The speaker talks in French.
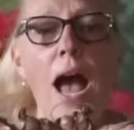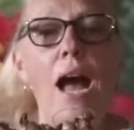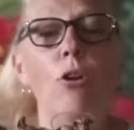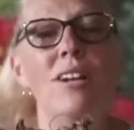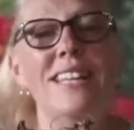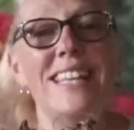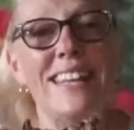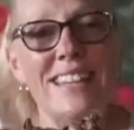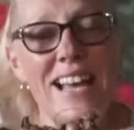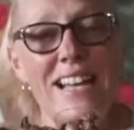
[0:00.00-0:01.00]
Alors les
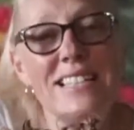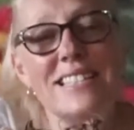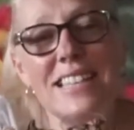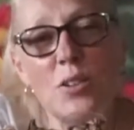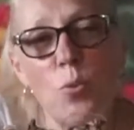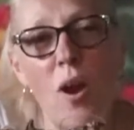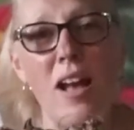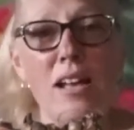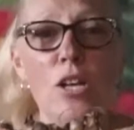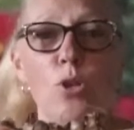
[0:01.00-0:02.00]
canins c'est quoi